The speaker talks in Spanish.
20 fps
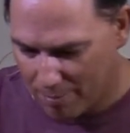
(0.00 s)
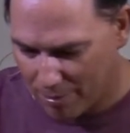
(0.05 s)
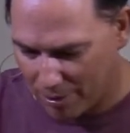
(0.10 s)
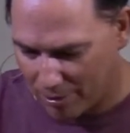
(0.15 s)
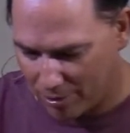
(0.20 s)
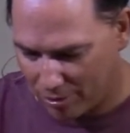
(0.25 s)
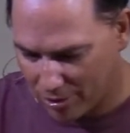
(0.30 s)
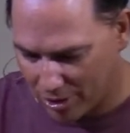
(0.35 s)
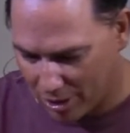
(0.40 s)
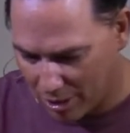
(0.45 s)

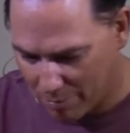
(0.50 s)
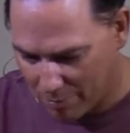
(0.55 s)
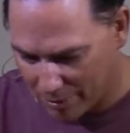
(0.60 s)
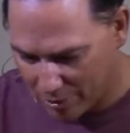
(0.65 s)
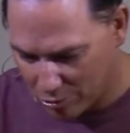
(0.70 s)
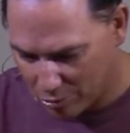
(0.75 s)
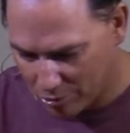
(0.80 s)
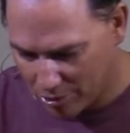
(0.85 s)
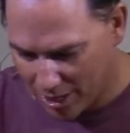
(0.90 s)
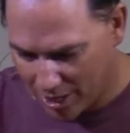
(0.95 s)
pero no tiene
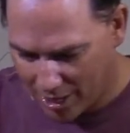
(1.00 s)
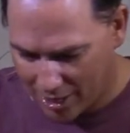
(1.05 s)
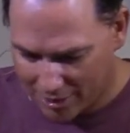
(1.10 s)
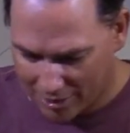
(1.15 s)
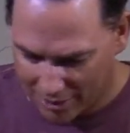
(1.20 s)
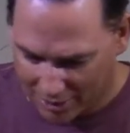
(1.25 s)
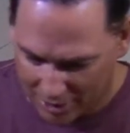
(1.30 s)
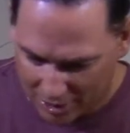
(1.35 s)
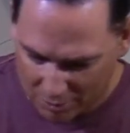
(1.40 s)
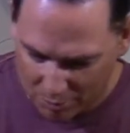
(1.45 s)
pezuña, la
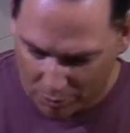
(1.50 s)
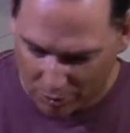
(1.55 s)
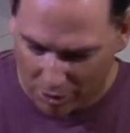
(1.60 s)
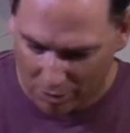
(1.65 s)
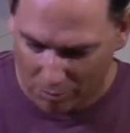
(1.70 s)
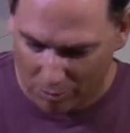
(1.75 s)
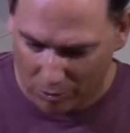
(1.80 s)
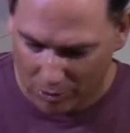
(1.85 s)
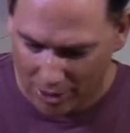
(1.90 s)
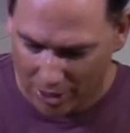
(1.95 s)
tendréis por
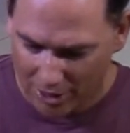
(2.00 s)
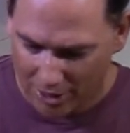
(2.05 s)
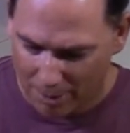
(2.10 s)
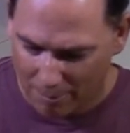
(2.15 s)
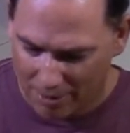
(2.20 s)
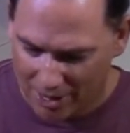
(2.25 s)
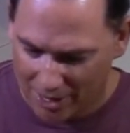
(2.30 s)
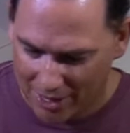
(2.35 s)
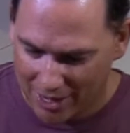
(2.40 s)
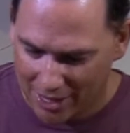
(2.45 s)
inmunda.
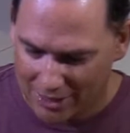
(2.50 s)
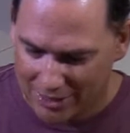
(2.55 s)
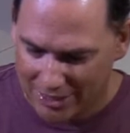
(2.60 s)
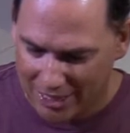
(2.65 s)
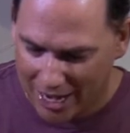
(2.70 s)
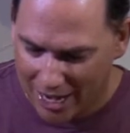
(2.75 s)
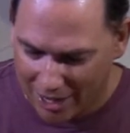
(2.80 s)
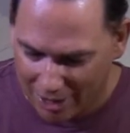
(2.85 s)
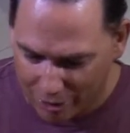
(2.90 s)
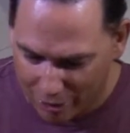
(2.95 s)
También el
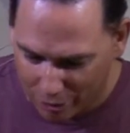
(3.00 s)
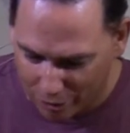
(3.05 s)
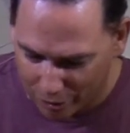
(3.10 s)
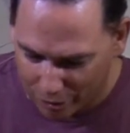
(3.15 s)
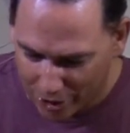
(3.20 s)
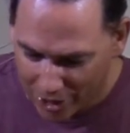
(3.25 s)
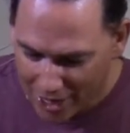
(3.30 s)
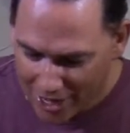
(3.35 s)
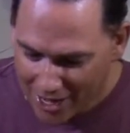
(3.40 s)
cerdo.